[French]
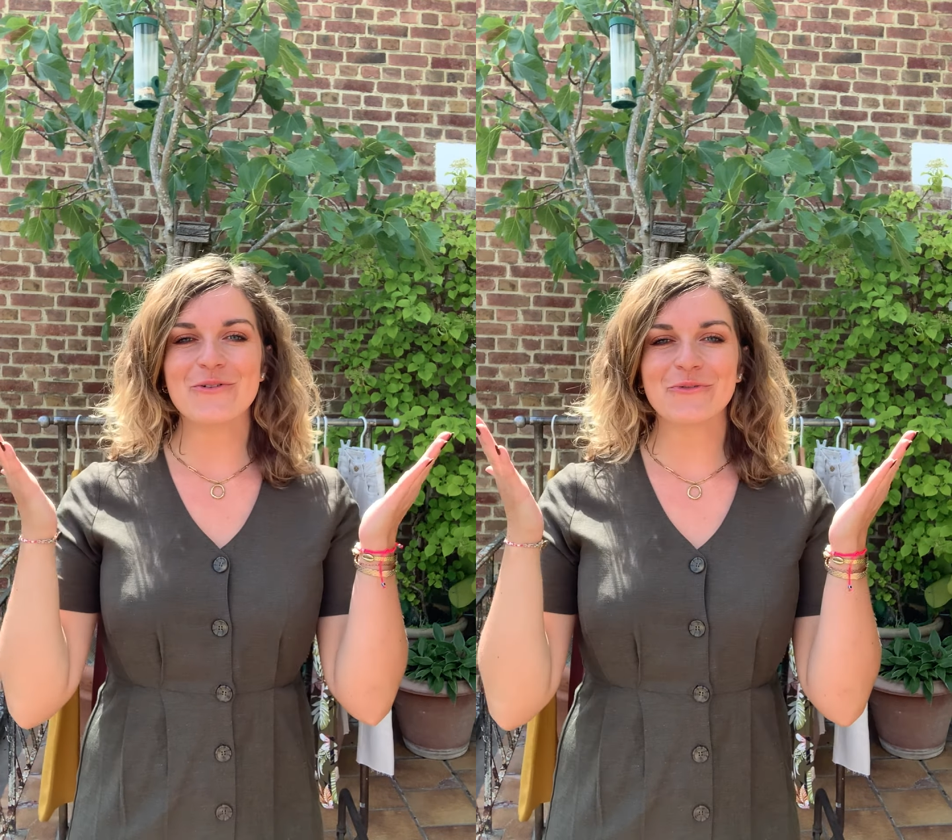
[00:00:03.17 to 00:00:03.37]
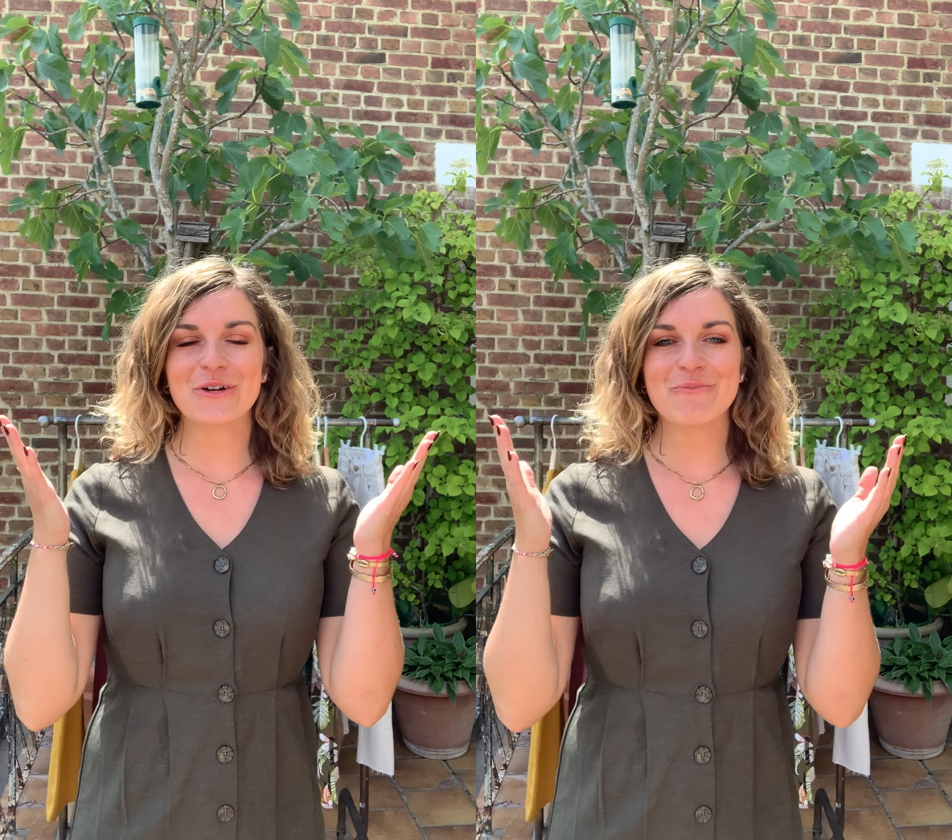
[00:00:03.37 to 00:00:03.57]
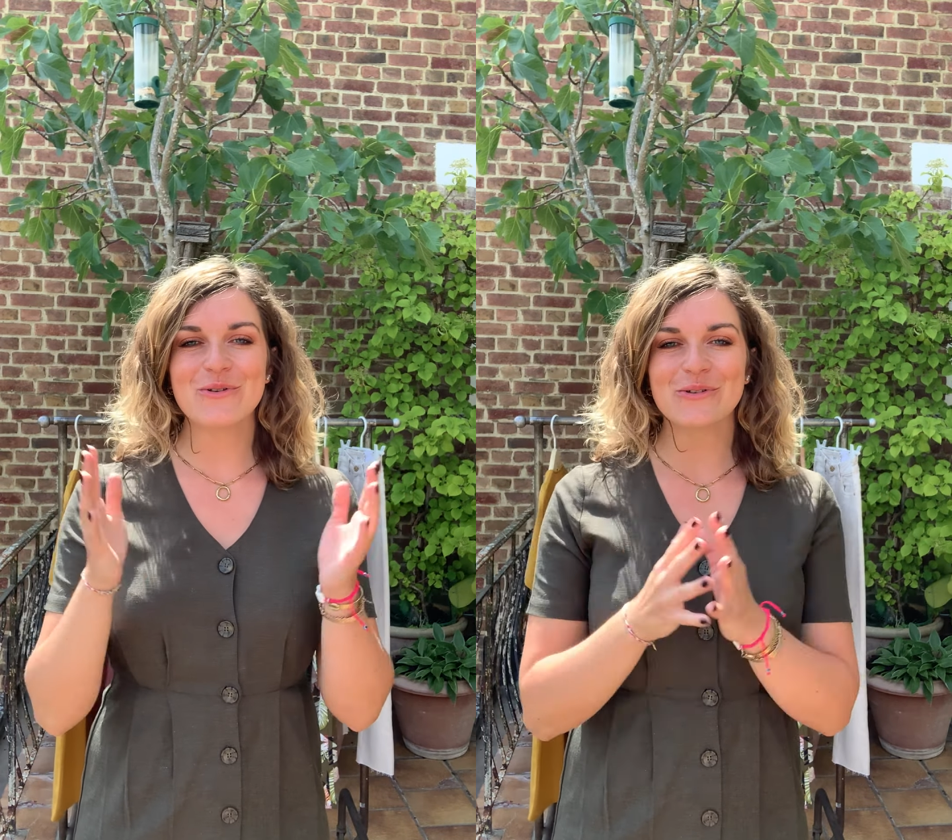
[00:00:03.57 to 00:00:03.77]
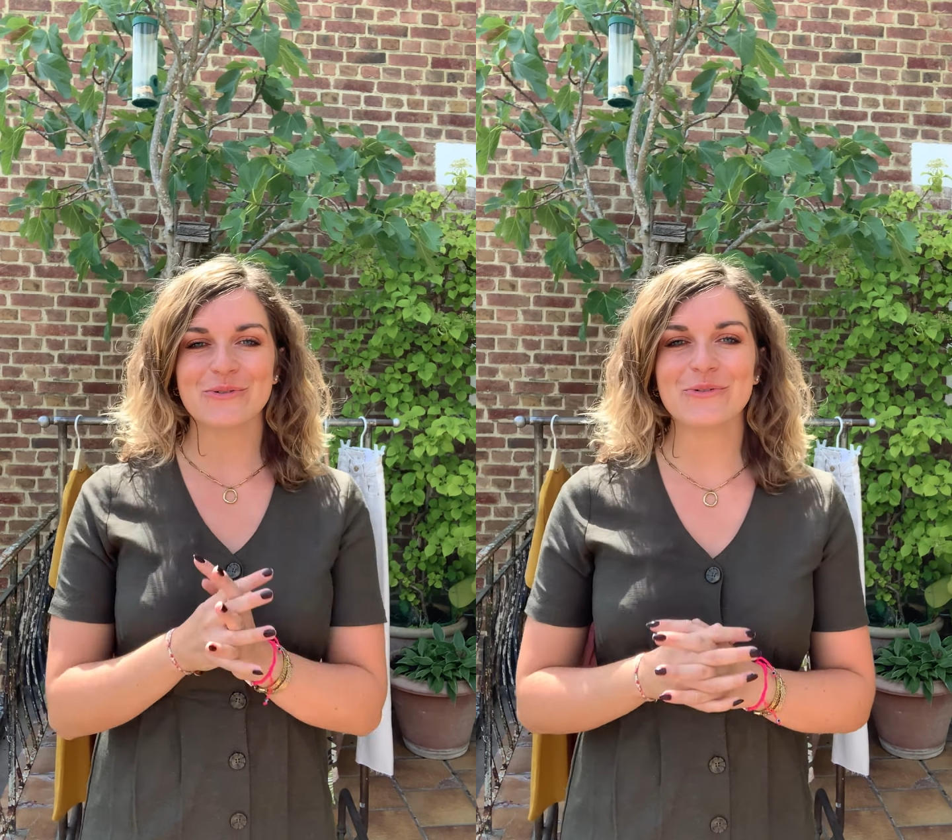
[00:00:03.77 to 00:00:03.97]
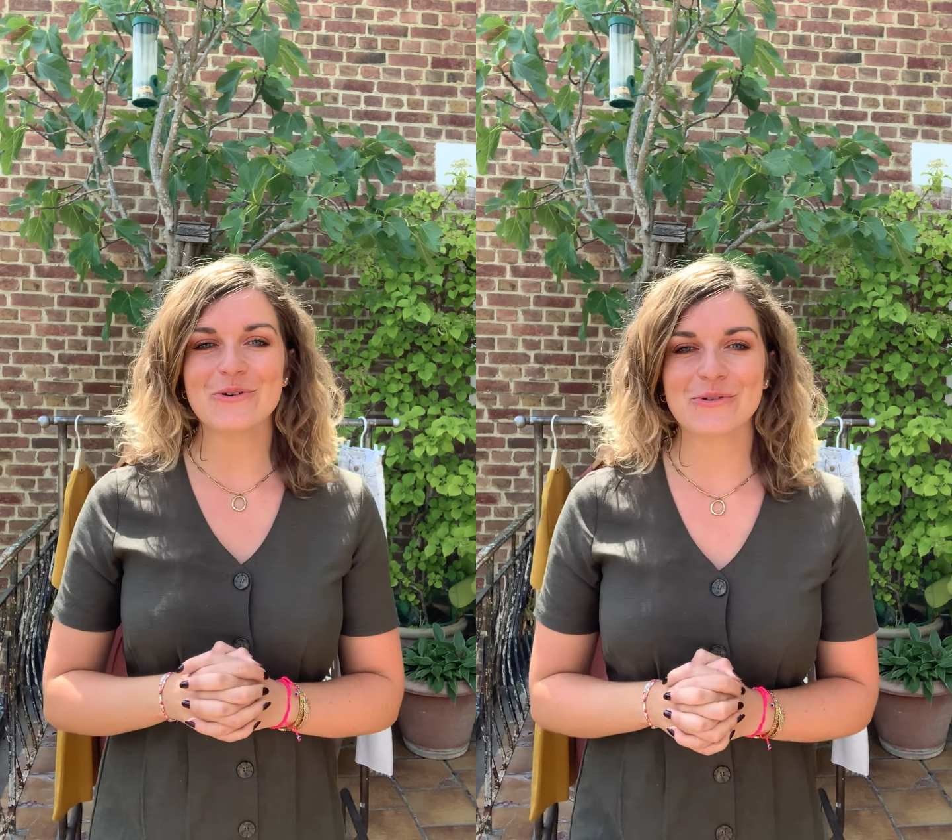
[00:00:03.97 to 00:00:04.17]
une fois de plus
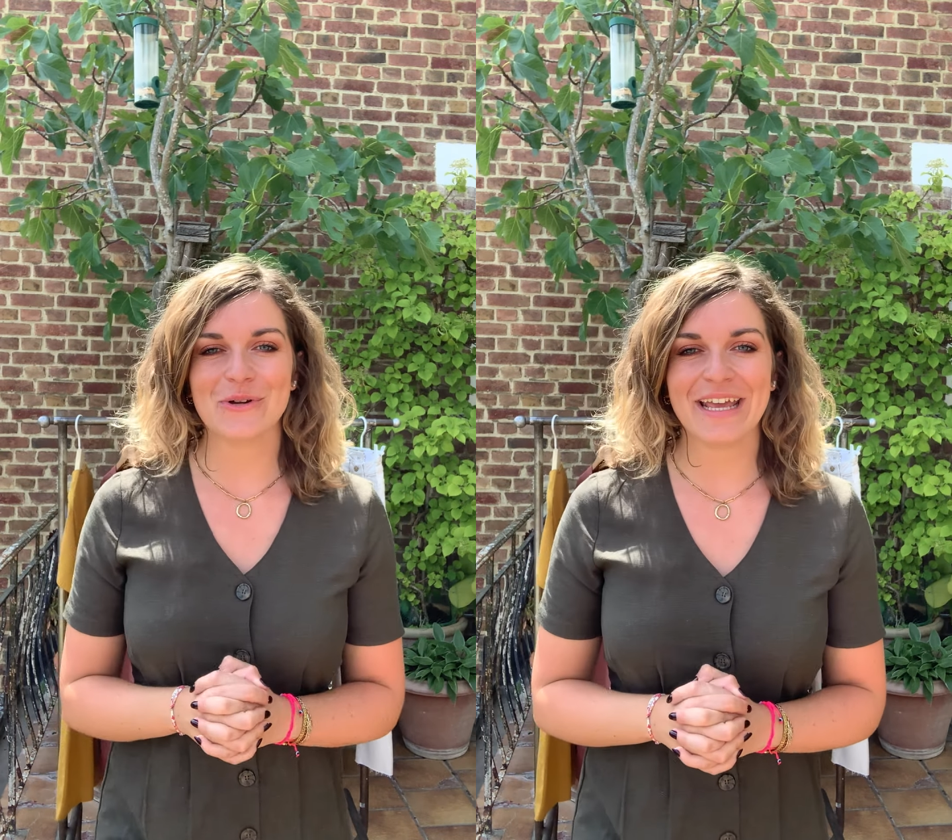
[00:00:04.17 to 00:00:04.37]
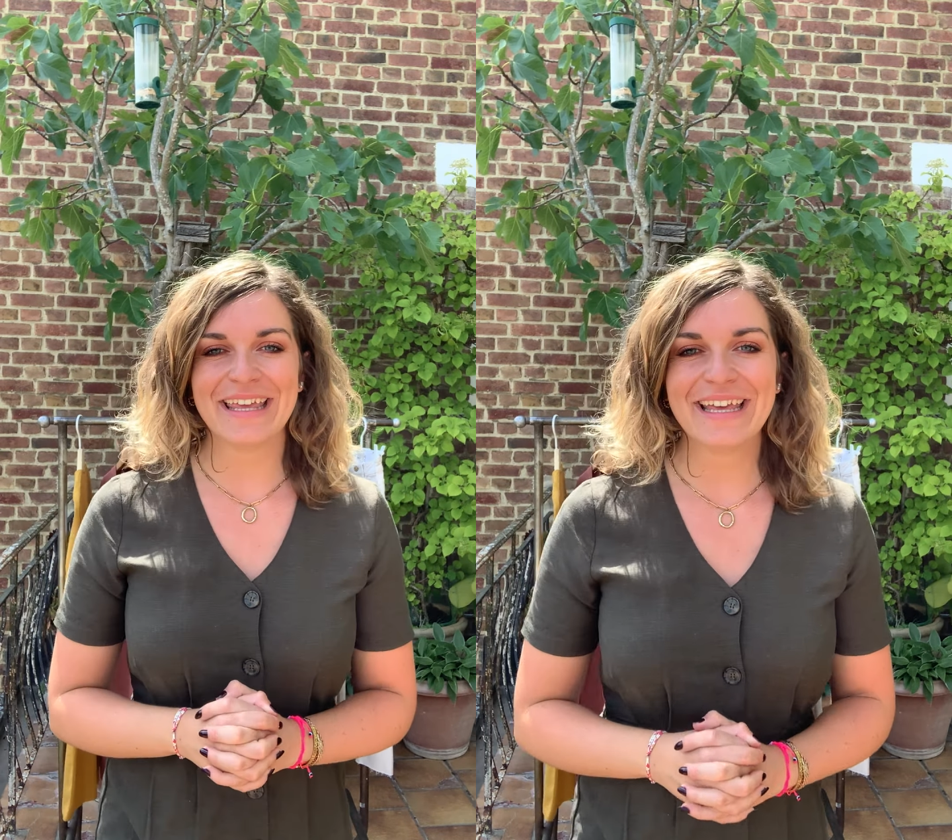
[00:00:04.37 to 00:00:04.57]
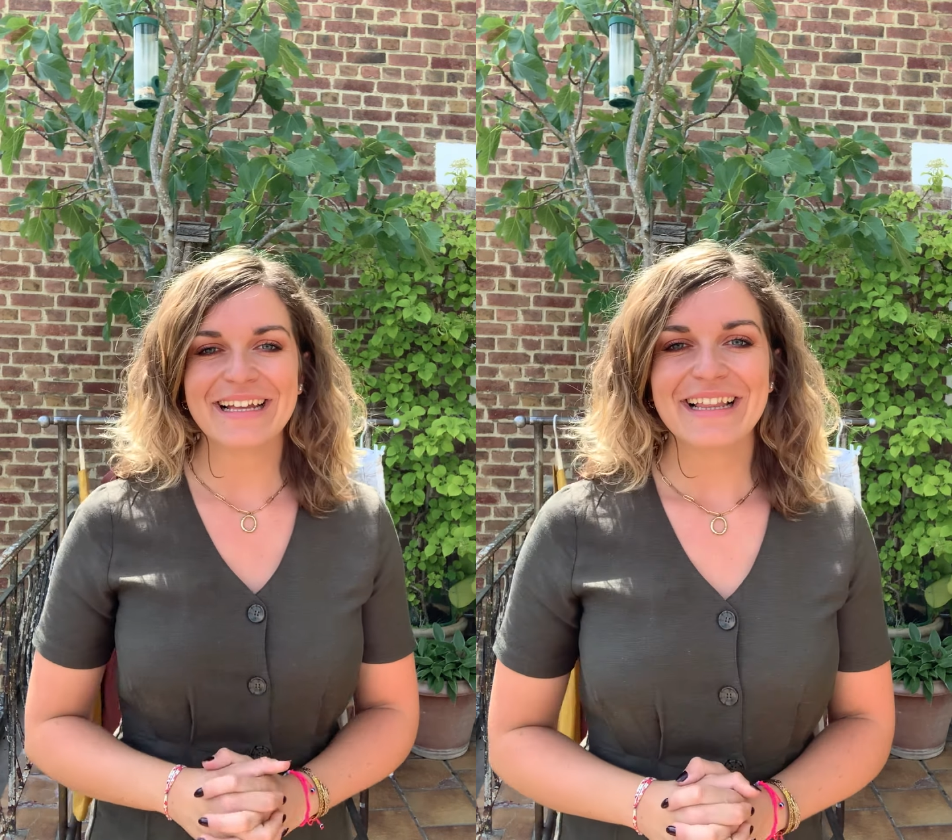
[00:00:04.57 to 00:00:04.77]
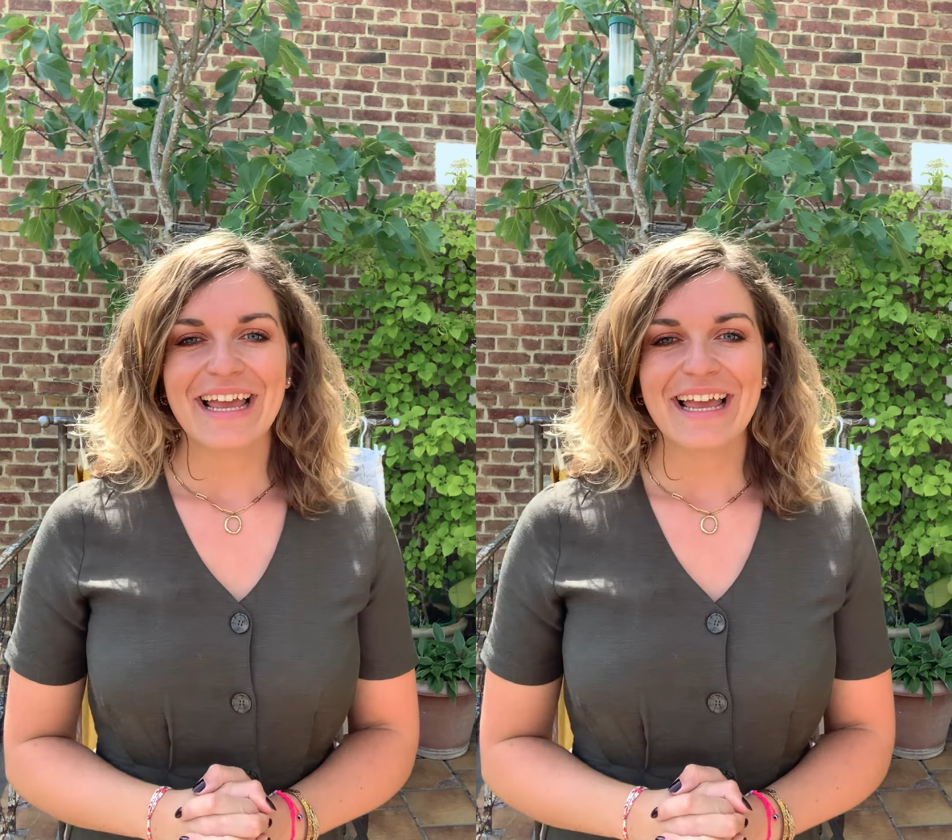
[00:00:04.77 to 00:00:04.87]
sous le soleil.